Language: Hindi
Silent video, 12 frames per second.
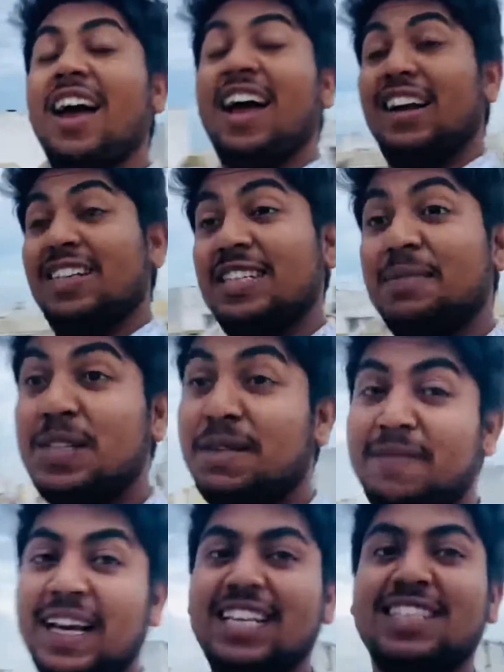एंड जब जब
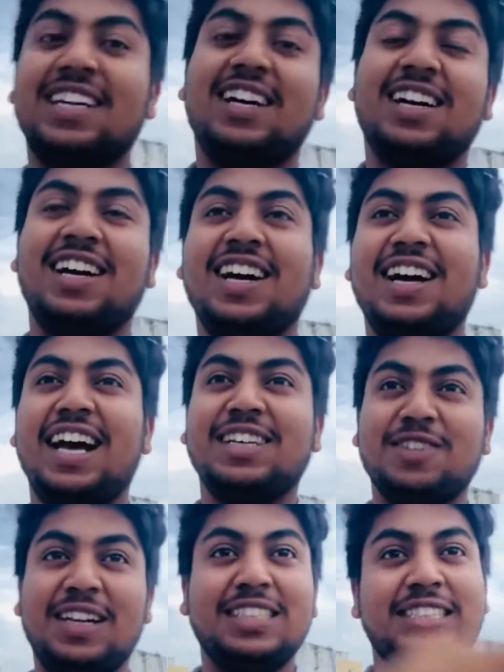मैं
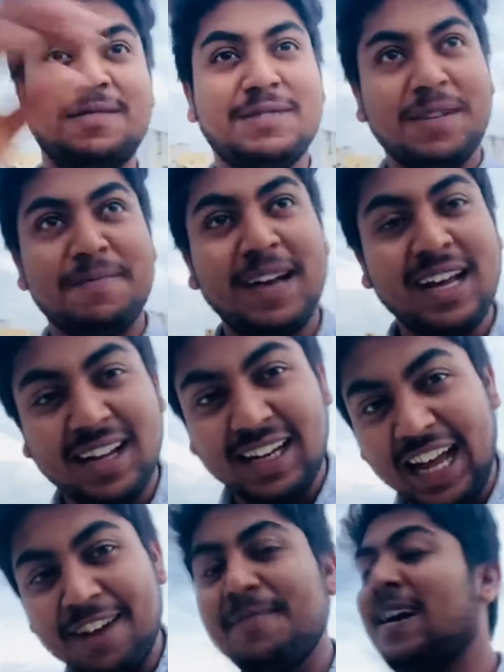एक्चुअली जब जब मैं
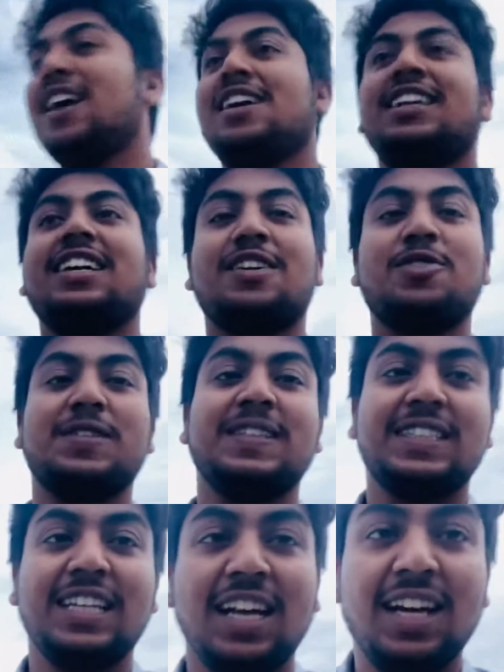लाइव में आने का कोशिश
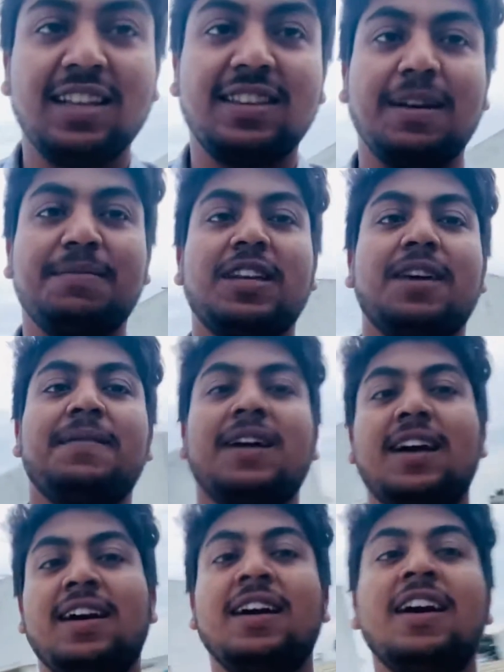किया तब तब
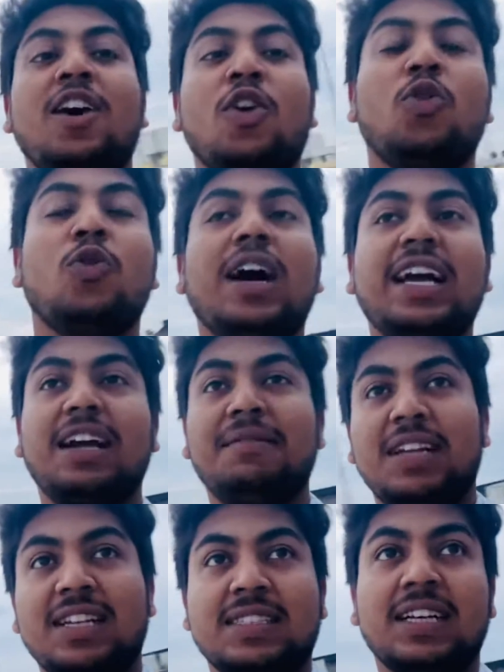हुआ क्या
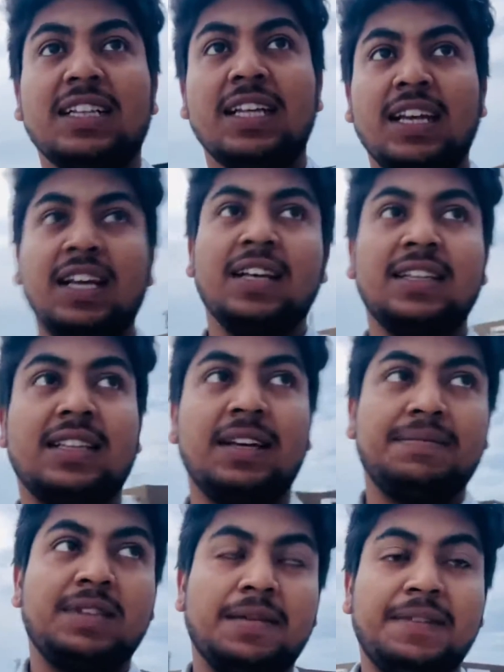मेरे साथ तब
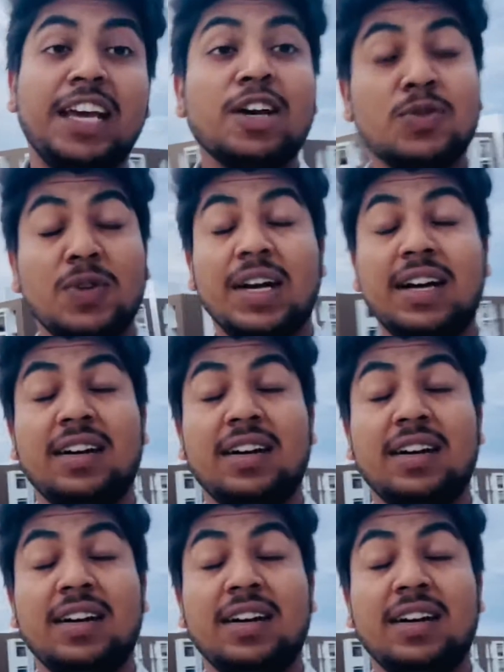तब ये हुआ